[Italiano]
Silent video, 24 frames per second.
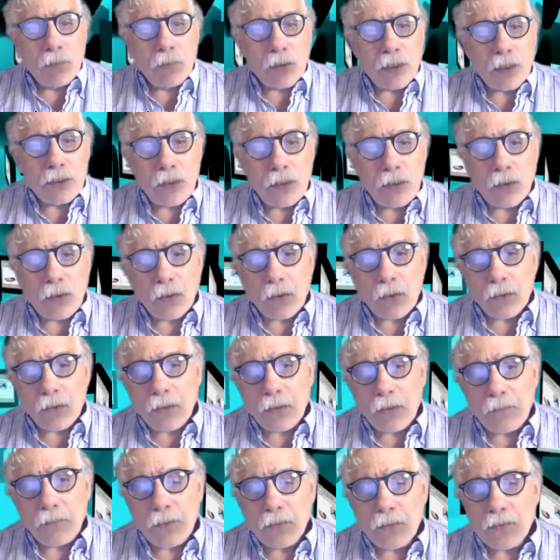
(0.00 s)
Bollettino
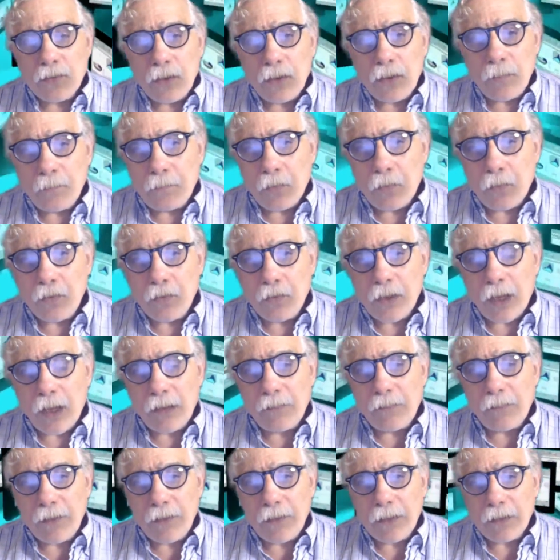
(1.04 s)
coronavirus in
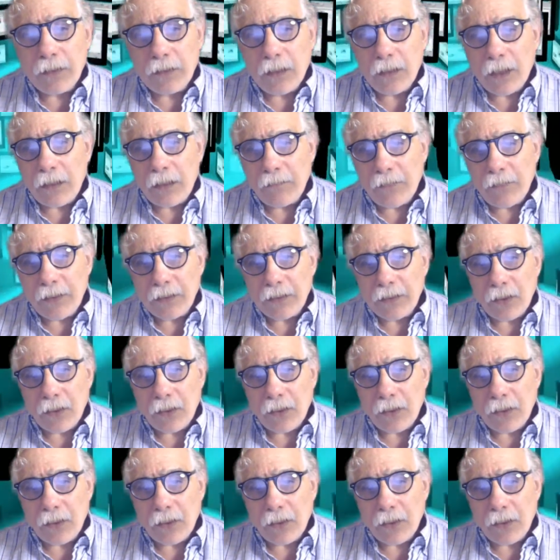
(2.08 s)
Puglia del